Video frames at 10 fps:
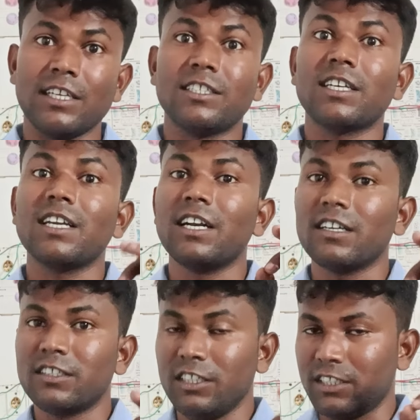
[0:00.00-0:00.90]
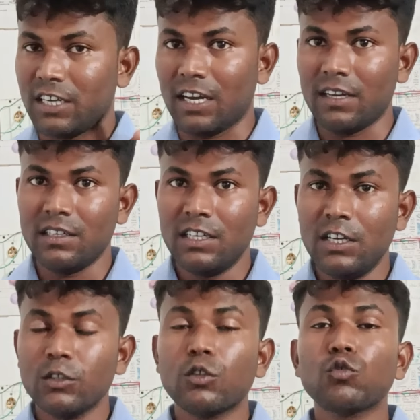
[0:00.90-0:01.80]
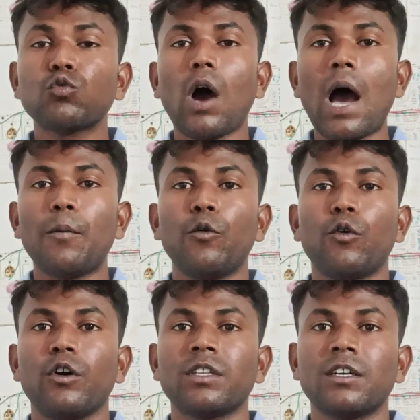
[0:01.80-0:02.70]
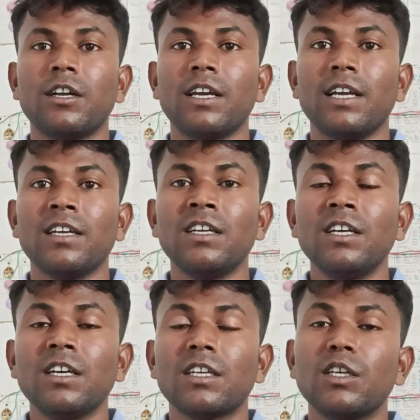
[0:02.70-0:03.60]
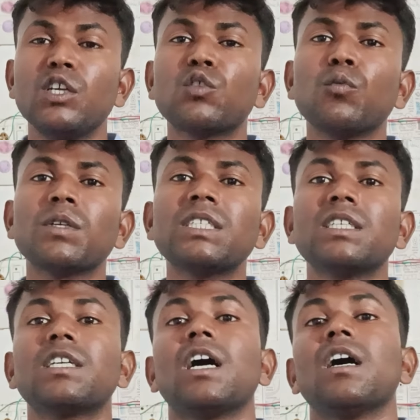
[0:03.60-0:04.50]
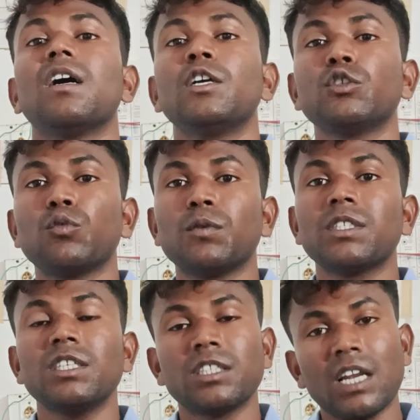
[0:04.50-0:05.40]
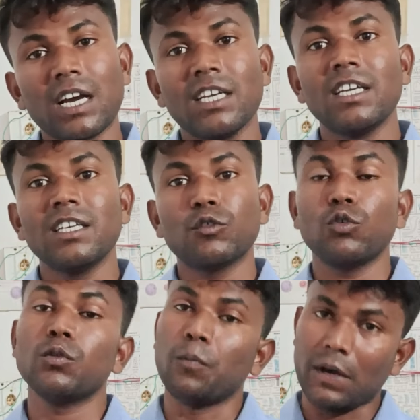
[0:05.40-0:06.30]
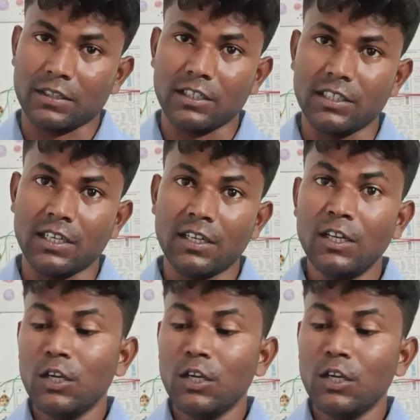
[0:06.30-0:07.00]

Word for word: जाता है सेकेंड हैंड चीज़ का तो दोस्तों आप लोग कह रहे हैं कि ये तो मशीन का ये तो मशीन इतना का है तो ये तो बात सही है